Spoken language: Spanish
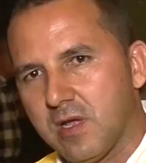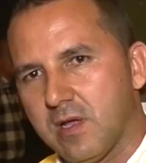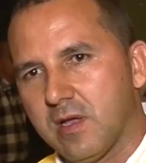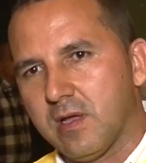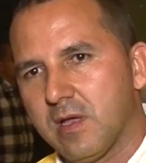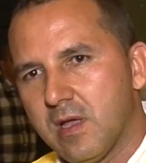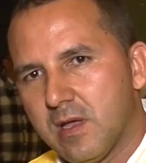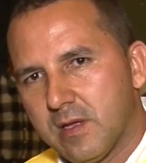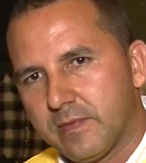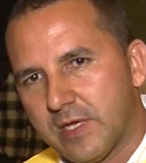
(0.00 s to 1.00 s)
eh,
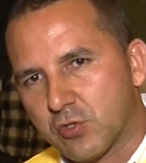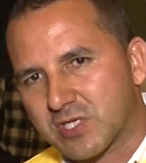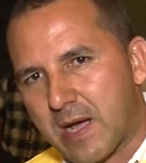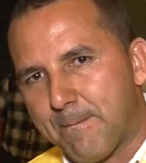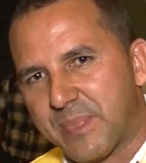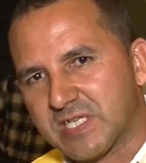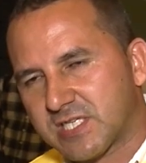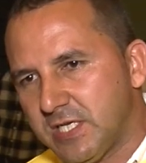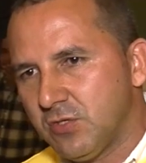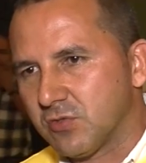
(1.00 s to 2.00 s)
de los
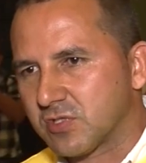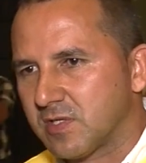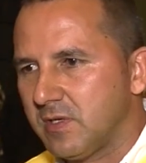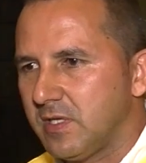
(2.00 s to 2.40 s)
campesinos